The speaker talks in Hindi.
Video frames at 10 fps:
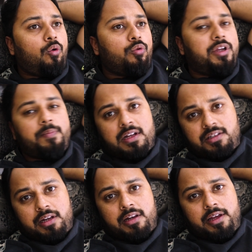उनके
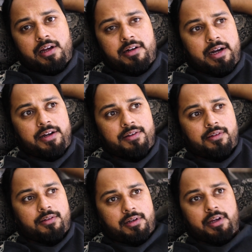पास चलना है यार
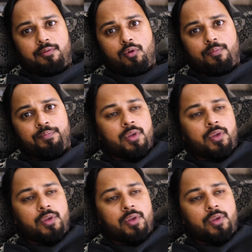डेंटिस्ट हैं वो